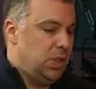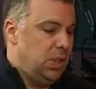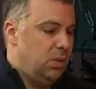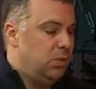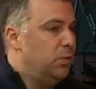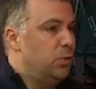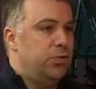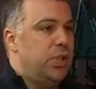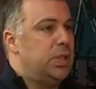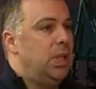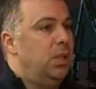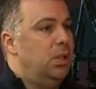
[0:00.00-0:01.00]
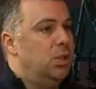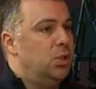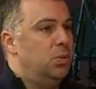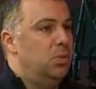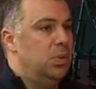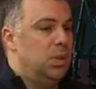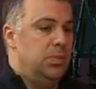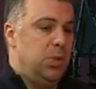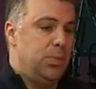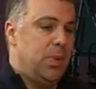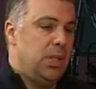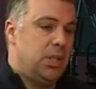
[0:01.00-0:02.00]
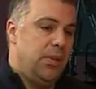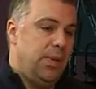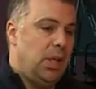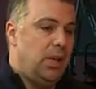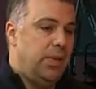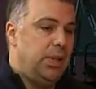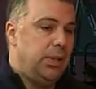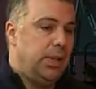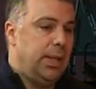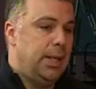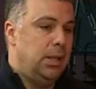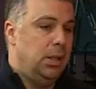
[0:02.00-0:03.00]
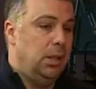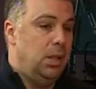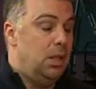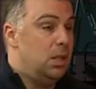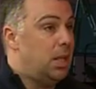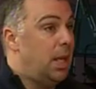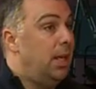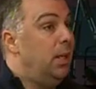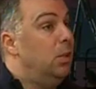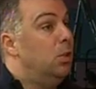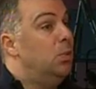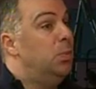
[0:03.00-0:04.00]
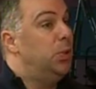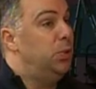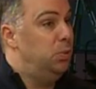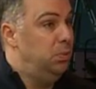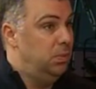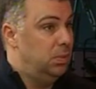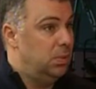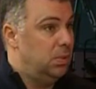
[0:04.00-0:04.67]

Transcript: J'ai dit, écoute, il faut que je fasse quelque chose. je pense qu'avec la vente de calendrier, ça ne réglera pas tout,